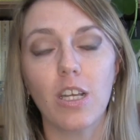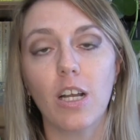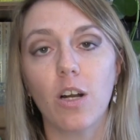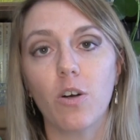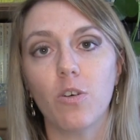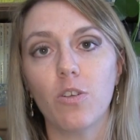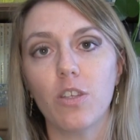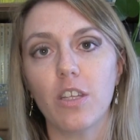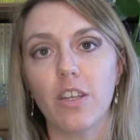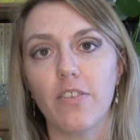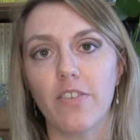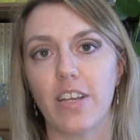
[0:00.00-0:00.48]
di
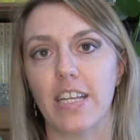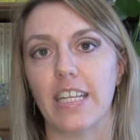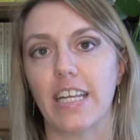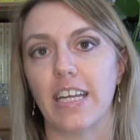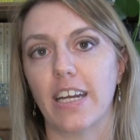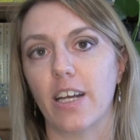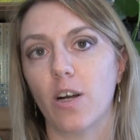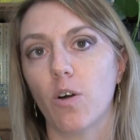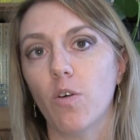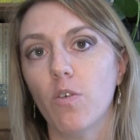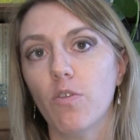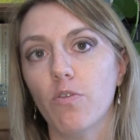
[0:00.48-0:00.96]

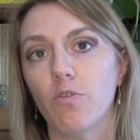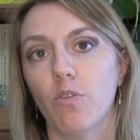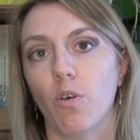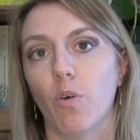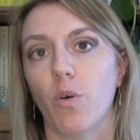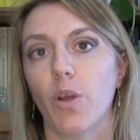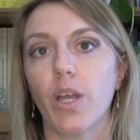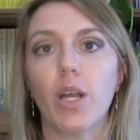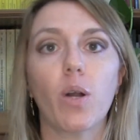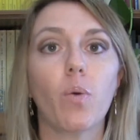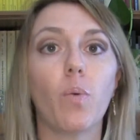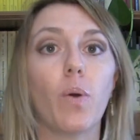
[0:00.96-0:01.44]
condividere con
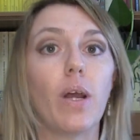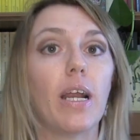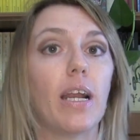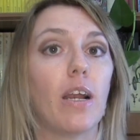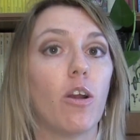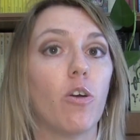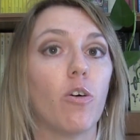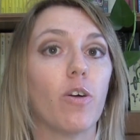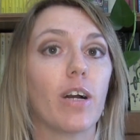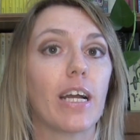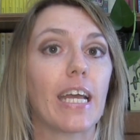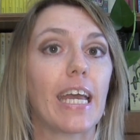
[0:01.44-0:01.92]
voi
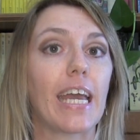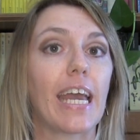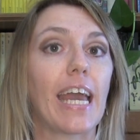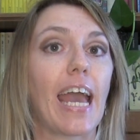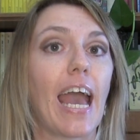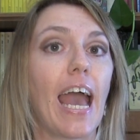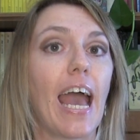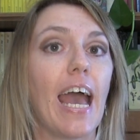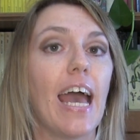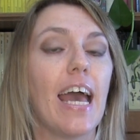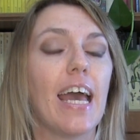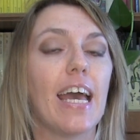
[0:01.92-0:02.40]
quello che
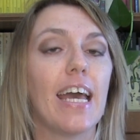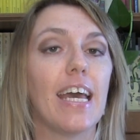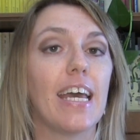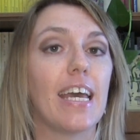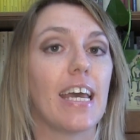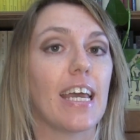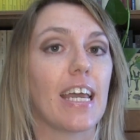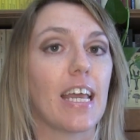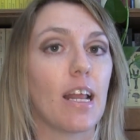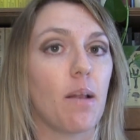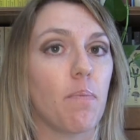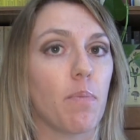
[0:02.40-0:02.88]
è
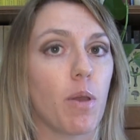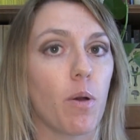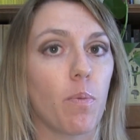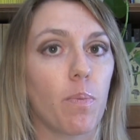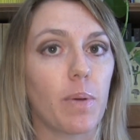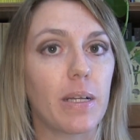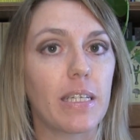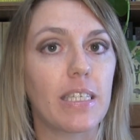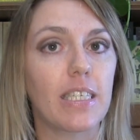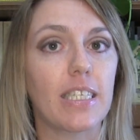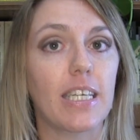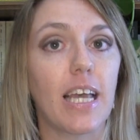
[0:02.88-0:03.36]
il mio
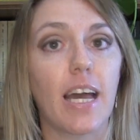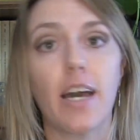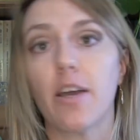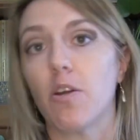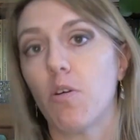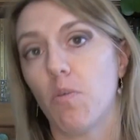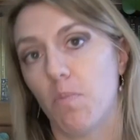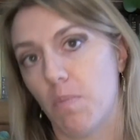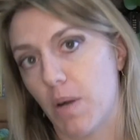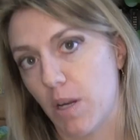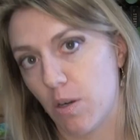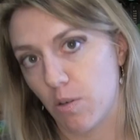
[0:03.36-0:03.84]

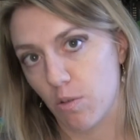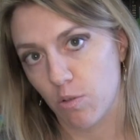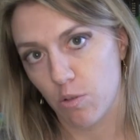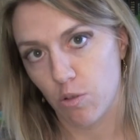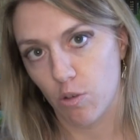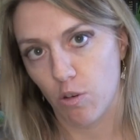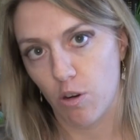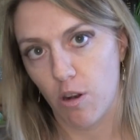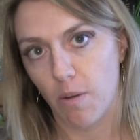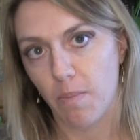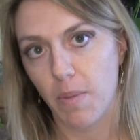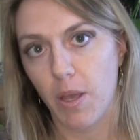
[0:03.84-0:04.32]
pensiero, ma non
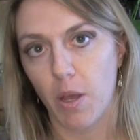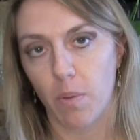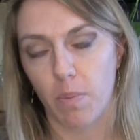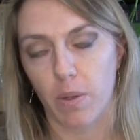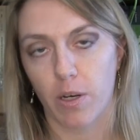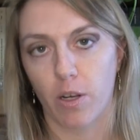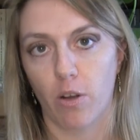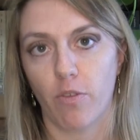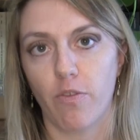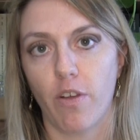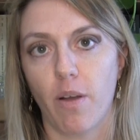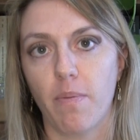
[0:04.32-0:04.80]
solo il mio,
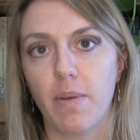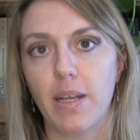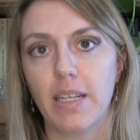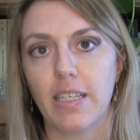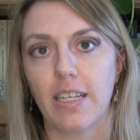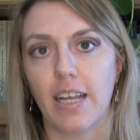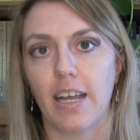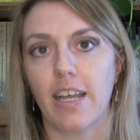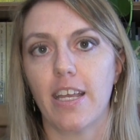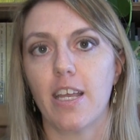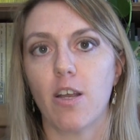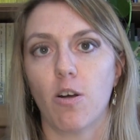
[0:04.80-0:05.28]
perché
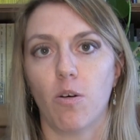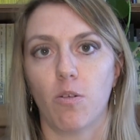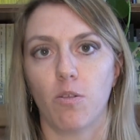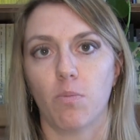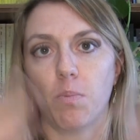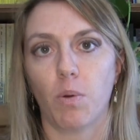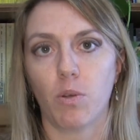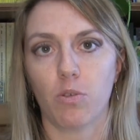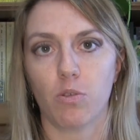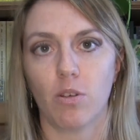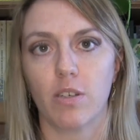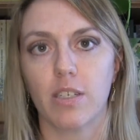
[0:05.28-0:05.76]
ovviamente
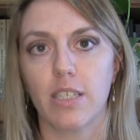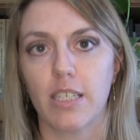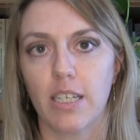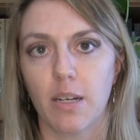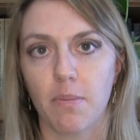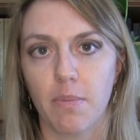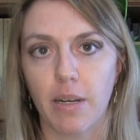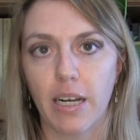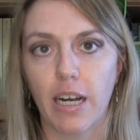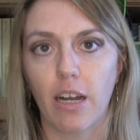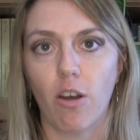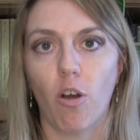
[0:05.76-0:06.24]
io posso
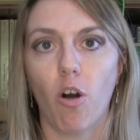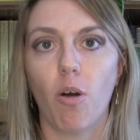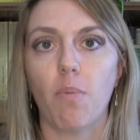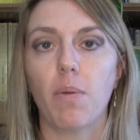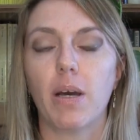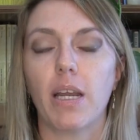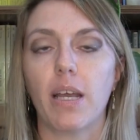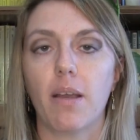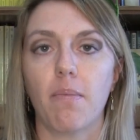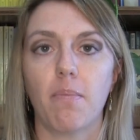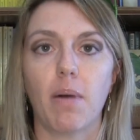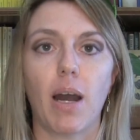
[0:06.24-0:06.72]
essere
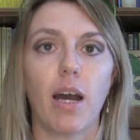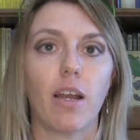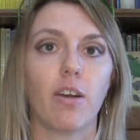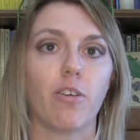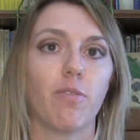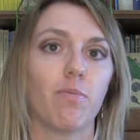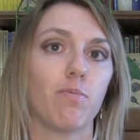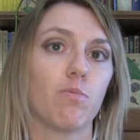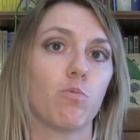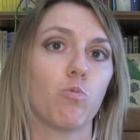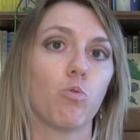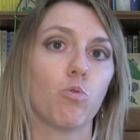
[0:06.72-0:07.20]
megalomane, ma
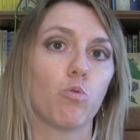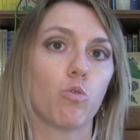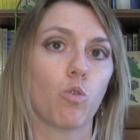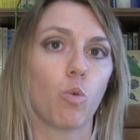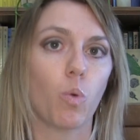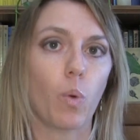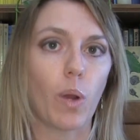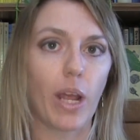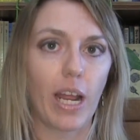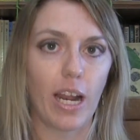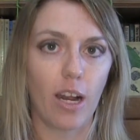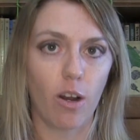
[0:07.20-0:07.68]

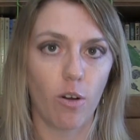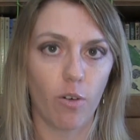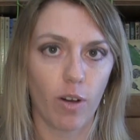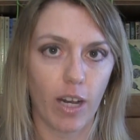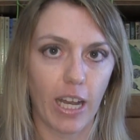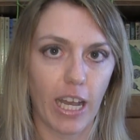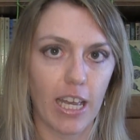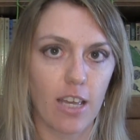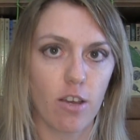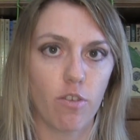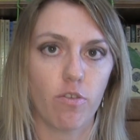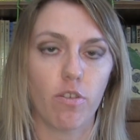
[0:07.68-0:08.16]
tutto quello
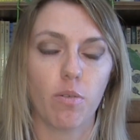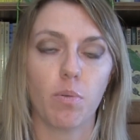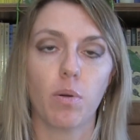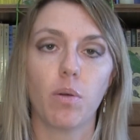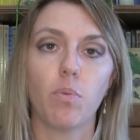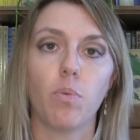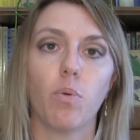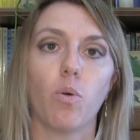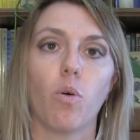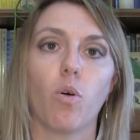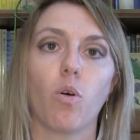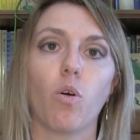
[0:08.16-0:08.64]
che io vi
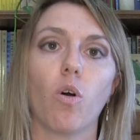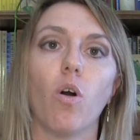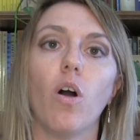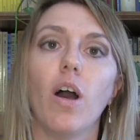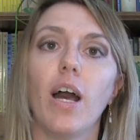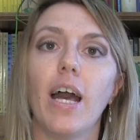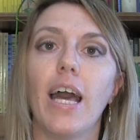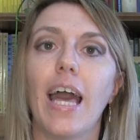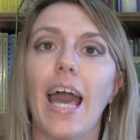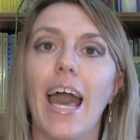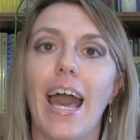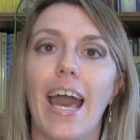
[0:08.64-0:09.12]
propongo
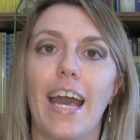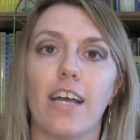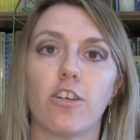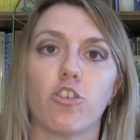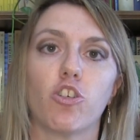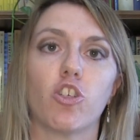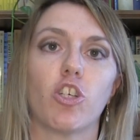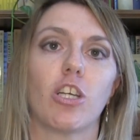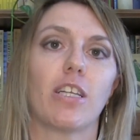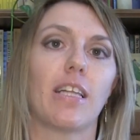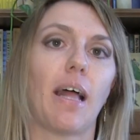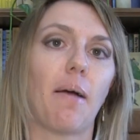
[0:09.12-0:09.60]

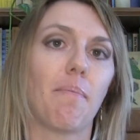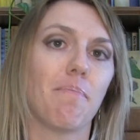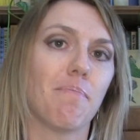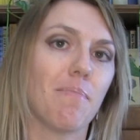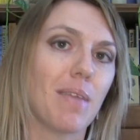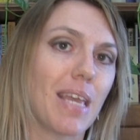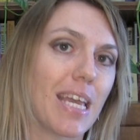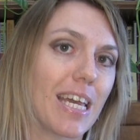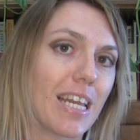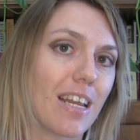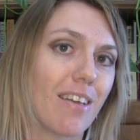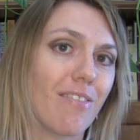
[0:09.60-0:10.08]
esce da
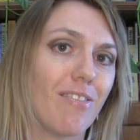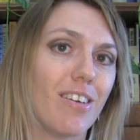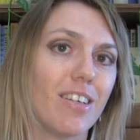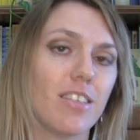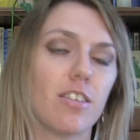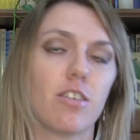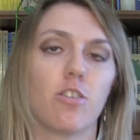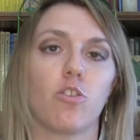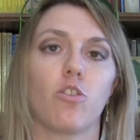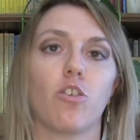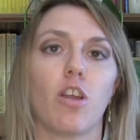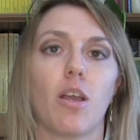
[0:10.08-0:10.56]
mie
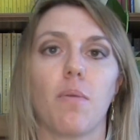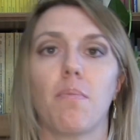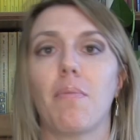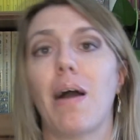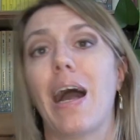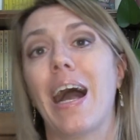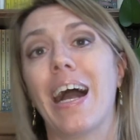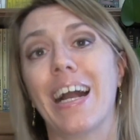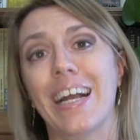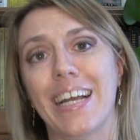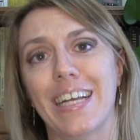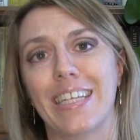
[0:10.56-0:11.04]
riflessioni,
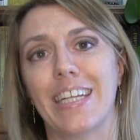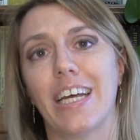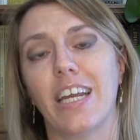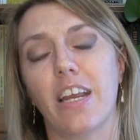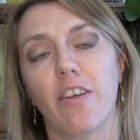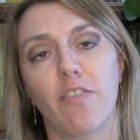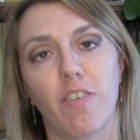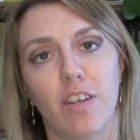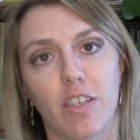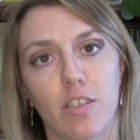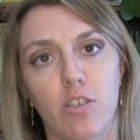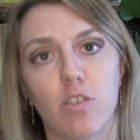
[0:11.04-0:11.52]
ma anche da
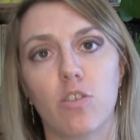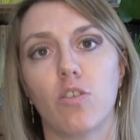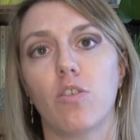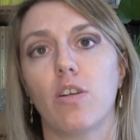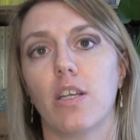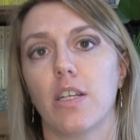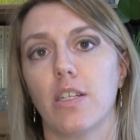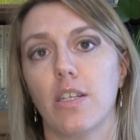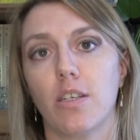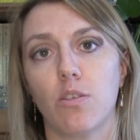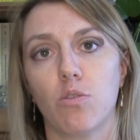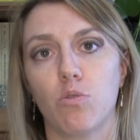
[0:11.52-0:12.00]

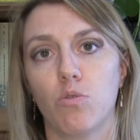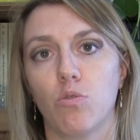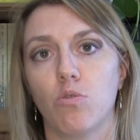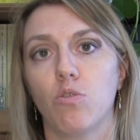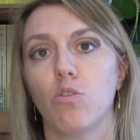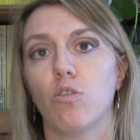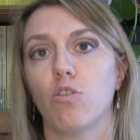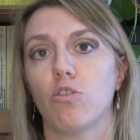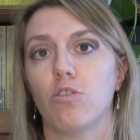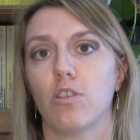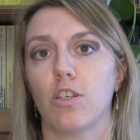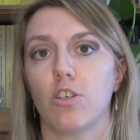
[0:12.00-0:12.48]
riflessioni di
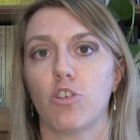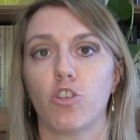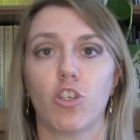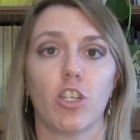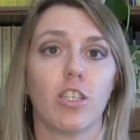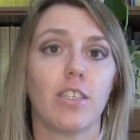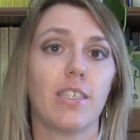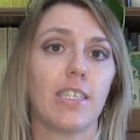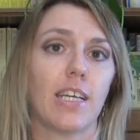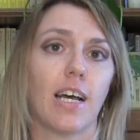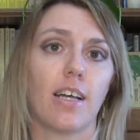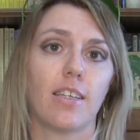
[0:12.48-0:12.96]
studiosi,
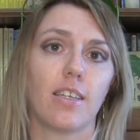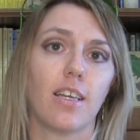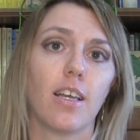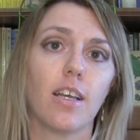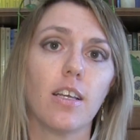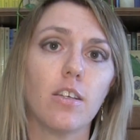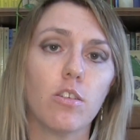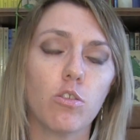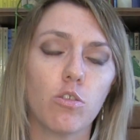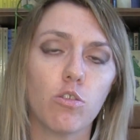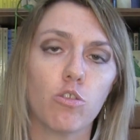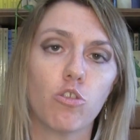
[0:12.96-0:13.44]

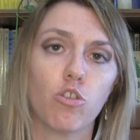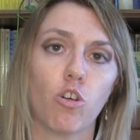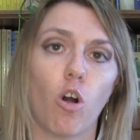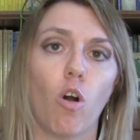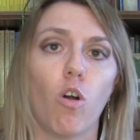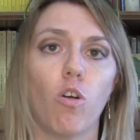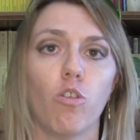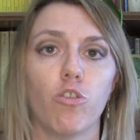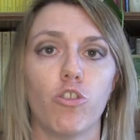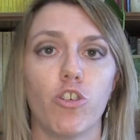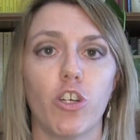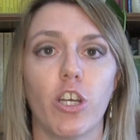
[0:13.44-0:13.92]
scienziati e
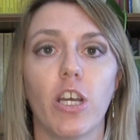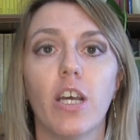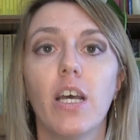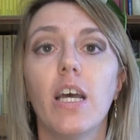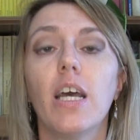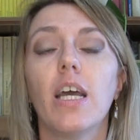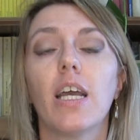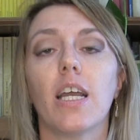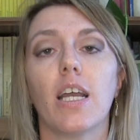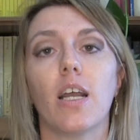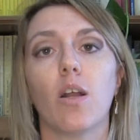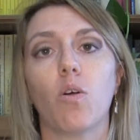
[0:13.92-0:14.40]
sociologi
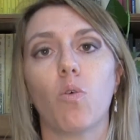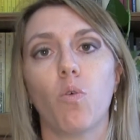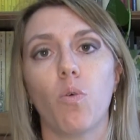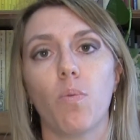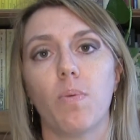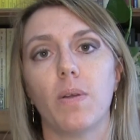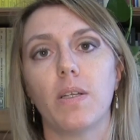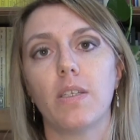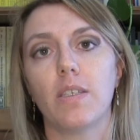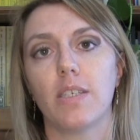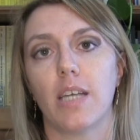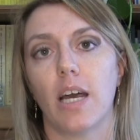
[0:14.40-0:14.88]
il
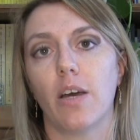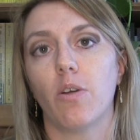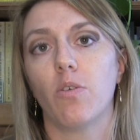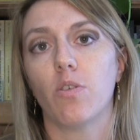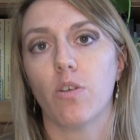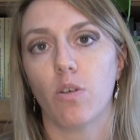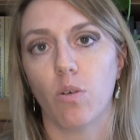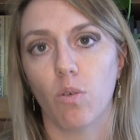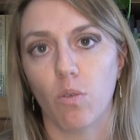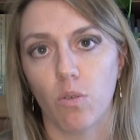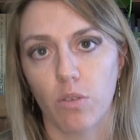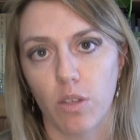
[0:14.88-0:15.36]
cui pensiero
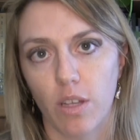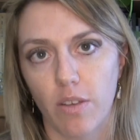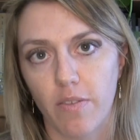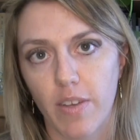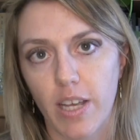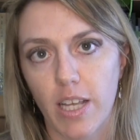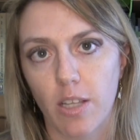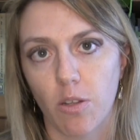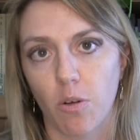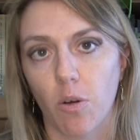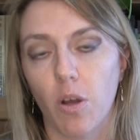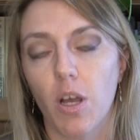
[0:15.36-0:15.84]
io
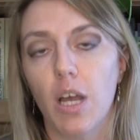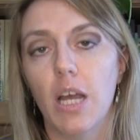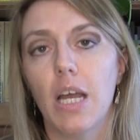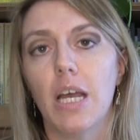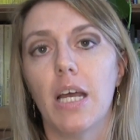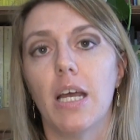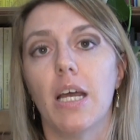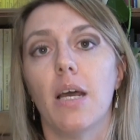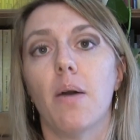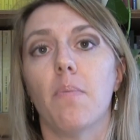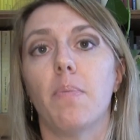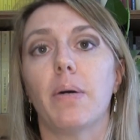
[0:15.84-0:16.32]
condivido.
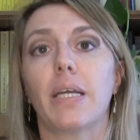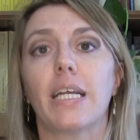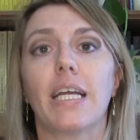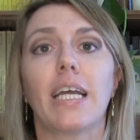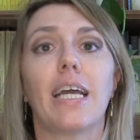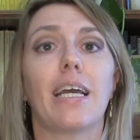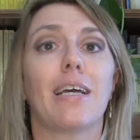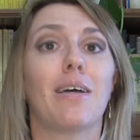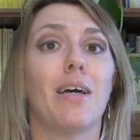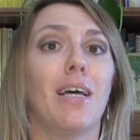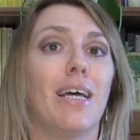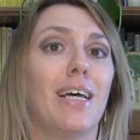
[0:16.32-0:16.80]

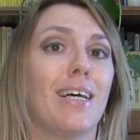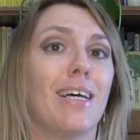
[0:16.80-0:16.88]
Perché